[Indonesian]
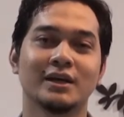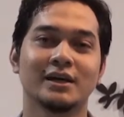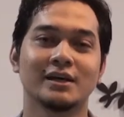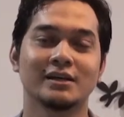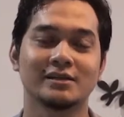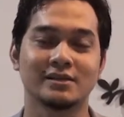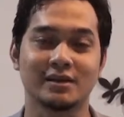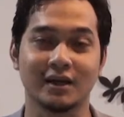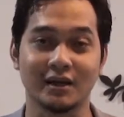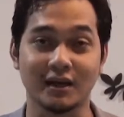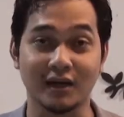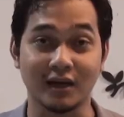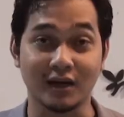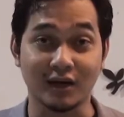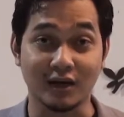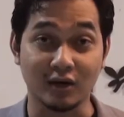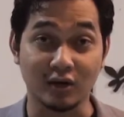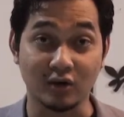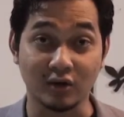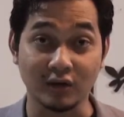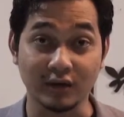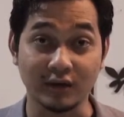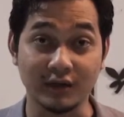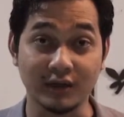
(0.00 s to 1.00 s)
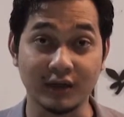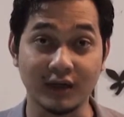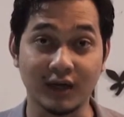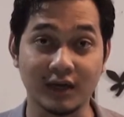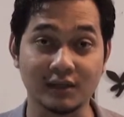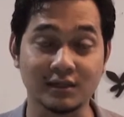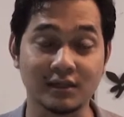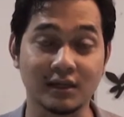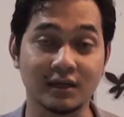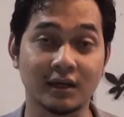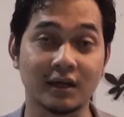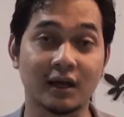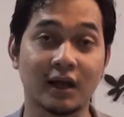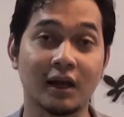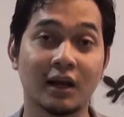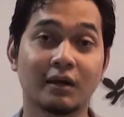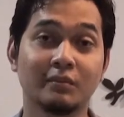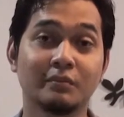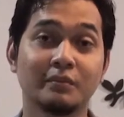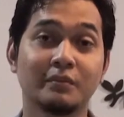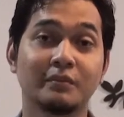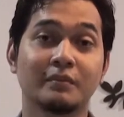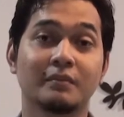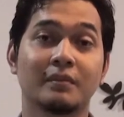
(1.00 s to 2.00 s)
Saya Kholidia Asadil
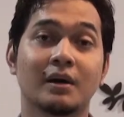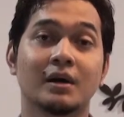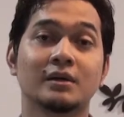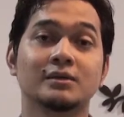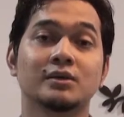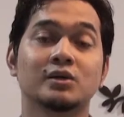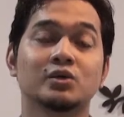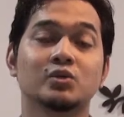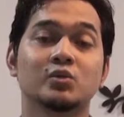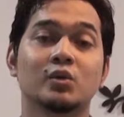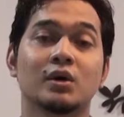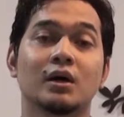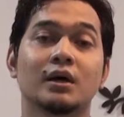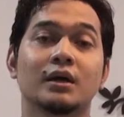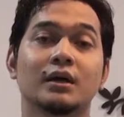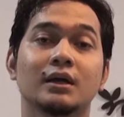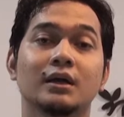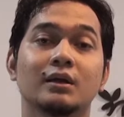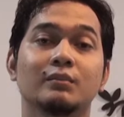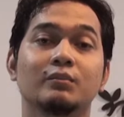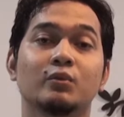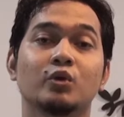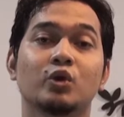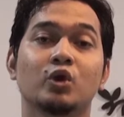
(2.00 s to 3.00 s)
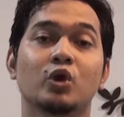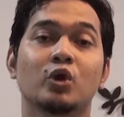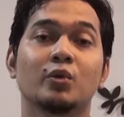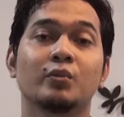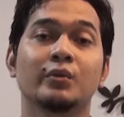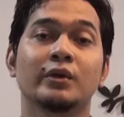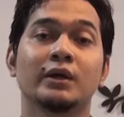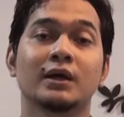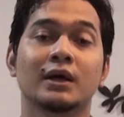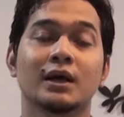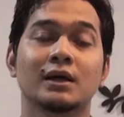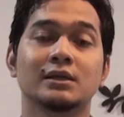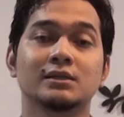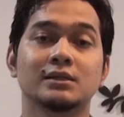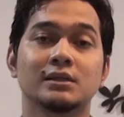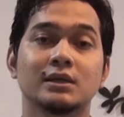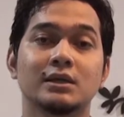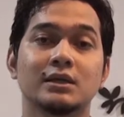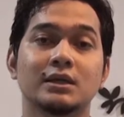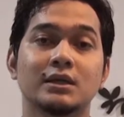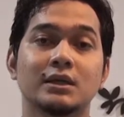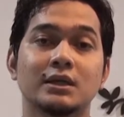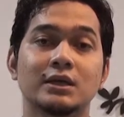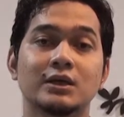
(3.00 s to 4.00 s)
Alam, mahasiswa Ilmu
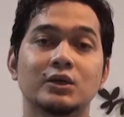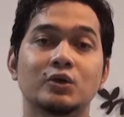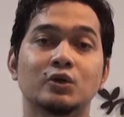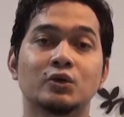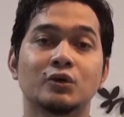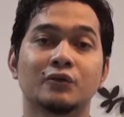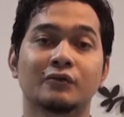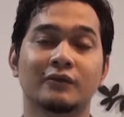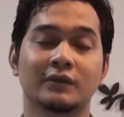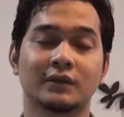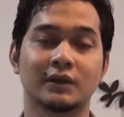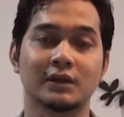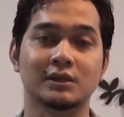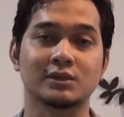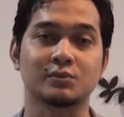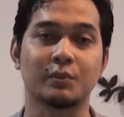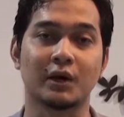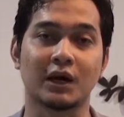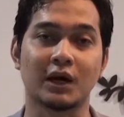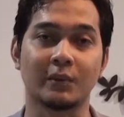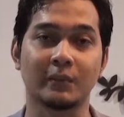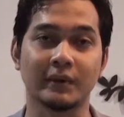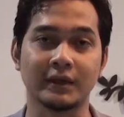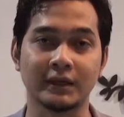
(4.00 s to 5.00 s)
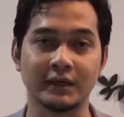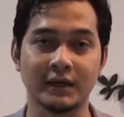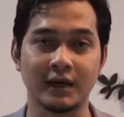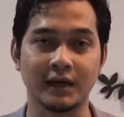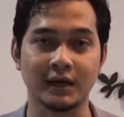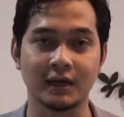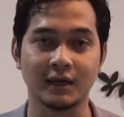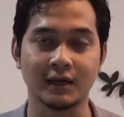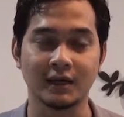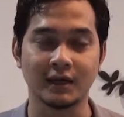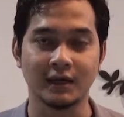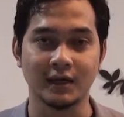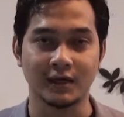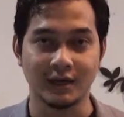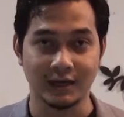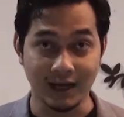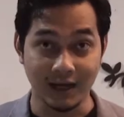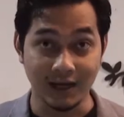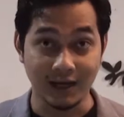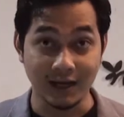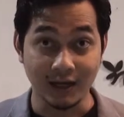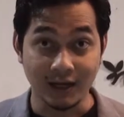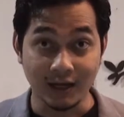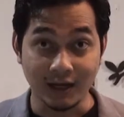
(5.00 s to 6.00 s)
Komunikasi di Universitas Paramadina.
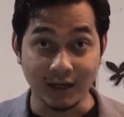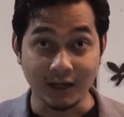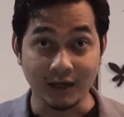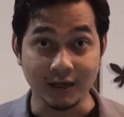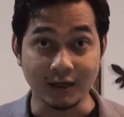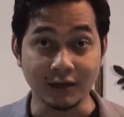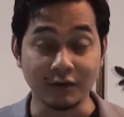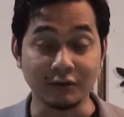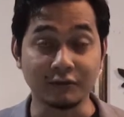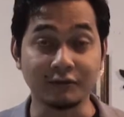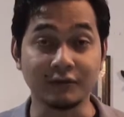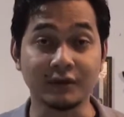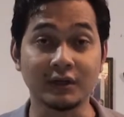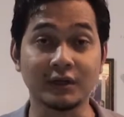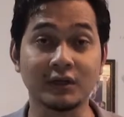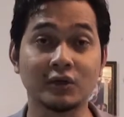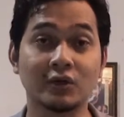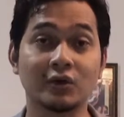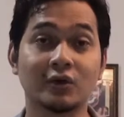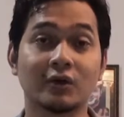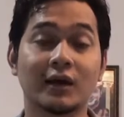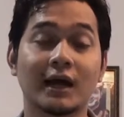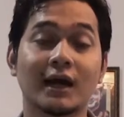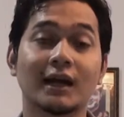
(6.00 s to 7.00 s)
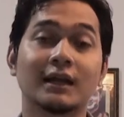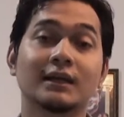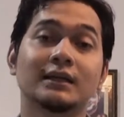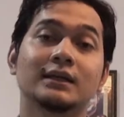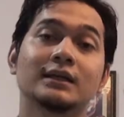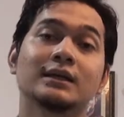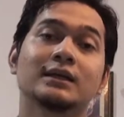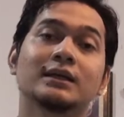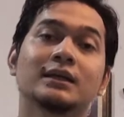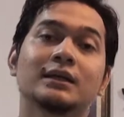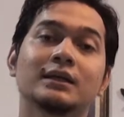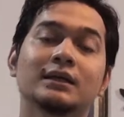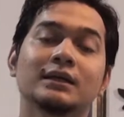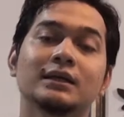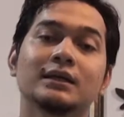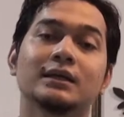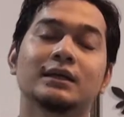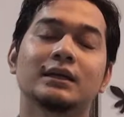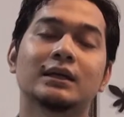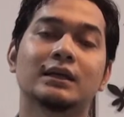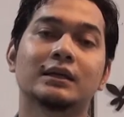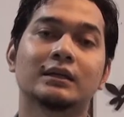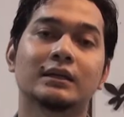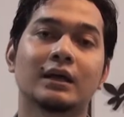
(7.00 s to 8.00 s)
Nah, di video kali ini
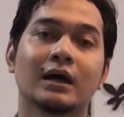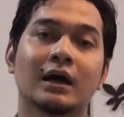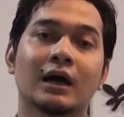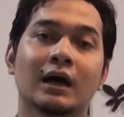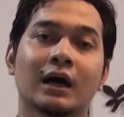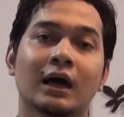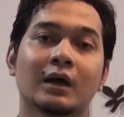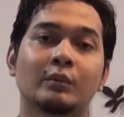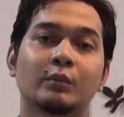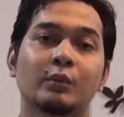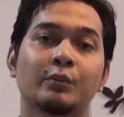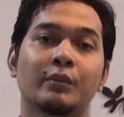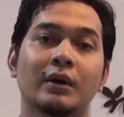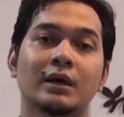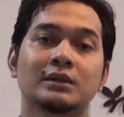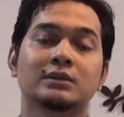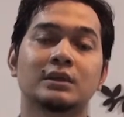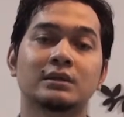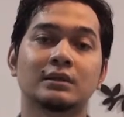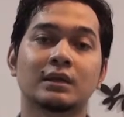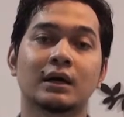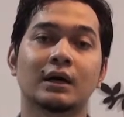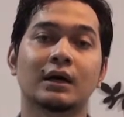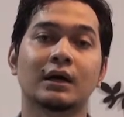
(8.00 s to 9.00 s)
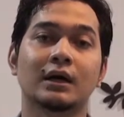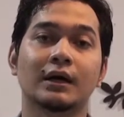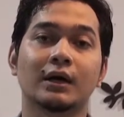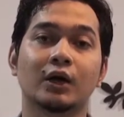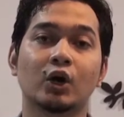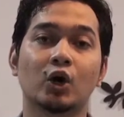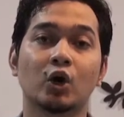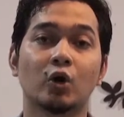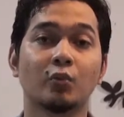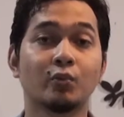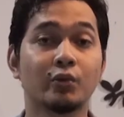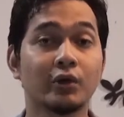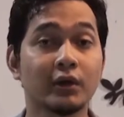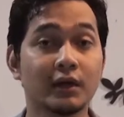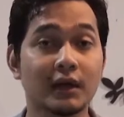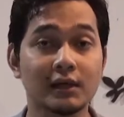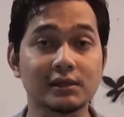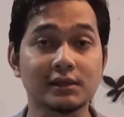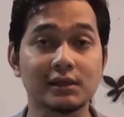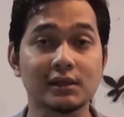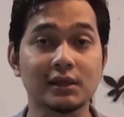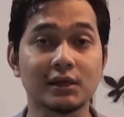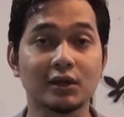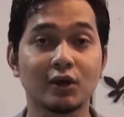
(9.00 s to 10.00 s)
kita akan membahas tentang
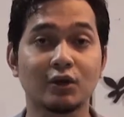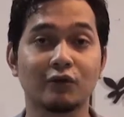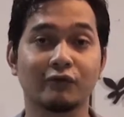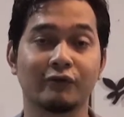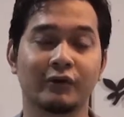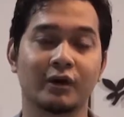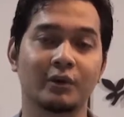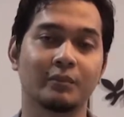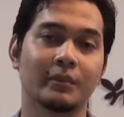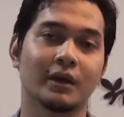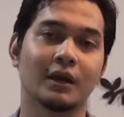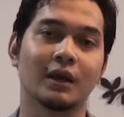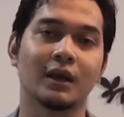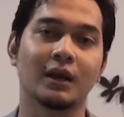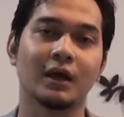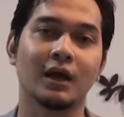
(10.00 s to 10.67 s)
komunikasi nonverbal.